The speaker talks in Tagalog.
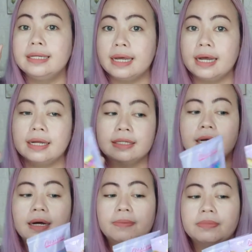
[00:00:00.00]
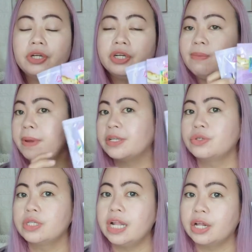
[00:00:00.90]
ng um, 30
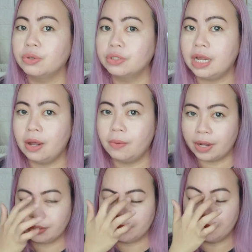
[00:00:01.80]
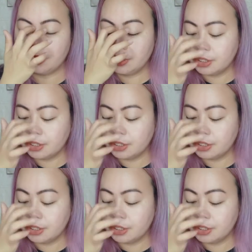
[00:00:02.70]
pesos lang tong dalawang to.